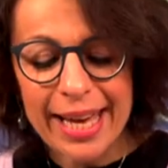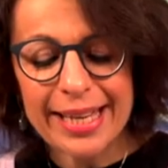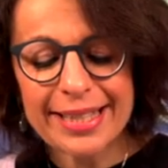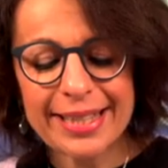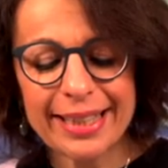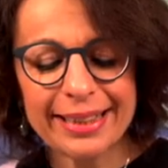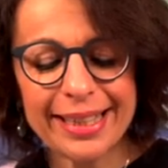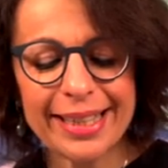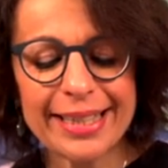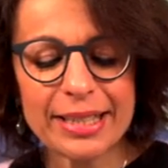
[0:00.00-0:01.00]
e
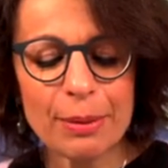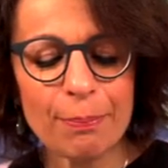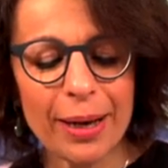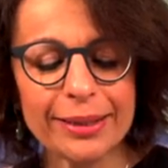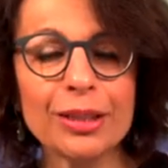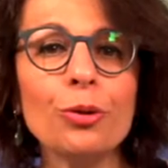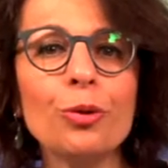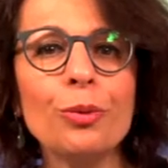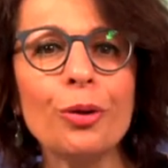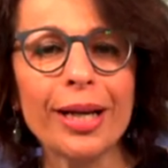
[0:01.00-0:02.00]
sentire il simpatico
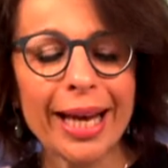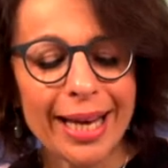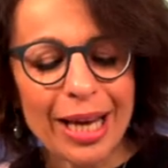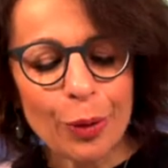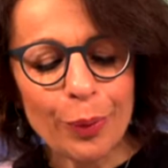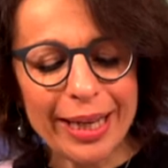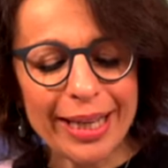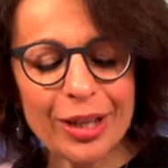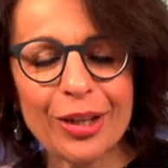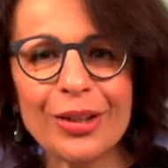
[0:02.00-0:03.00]
rumore,
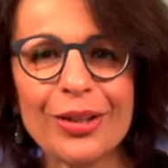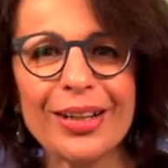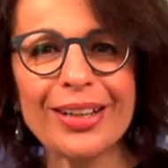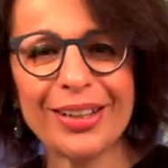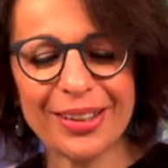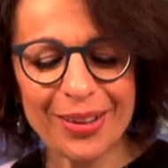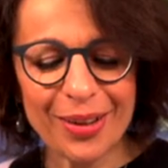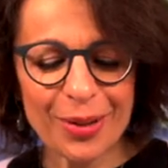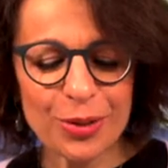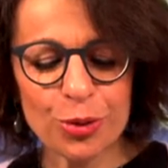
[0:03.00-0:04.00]
quel croc
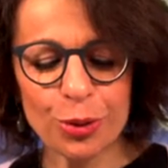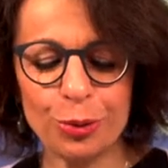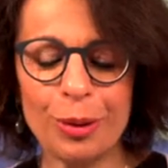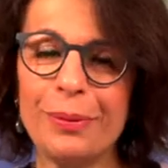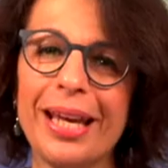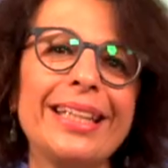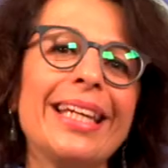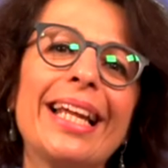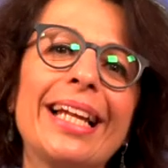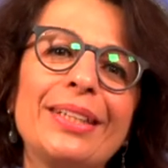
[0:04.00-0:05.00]
croc sotto i
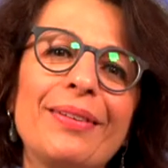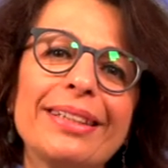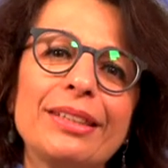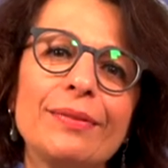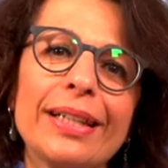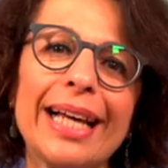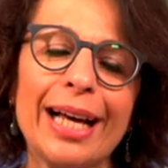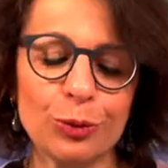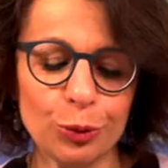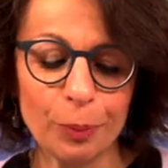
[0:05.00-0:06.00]
piedi che la divertiva
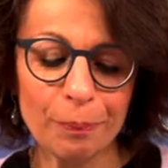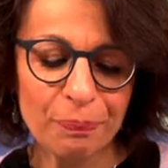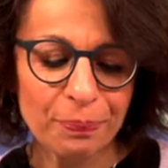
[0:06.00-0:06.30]
tanto.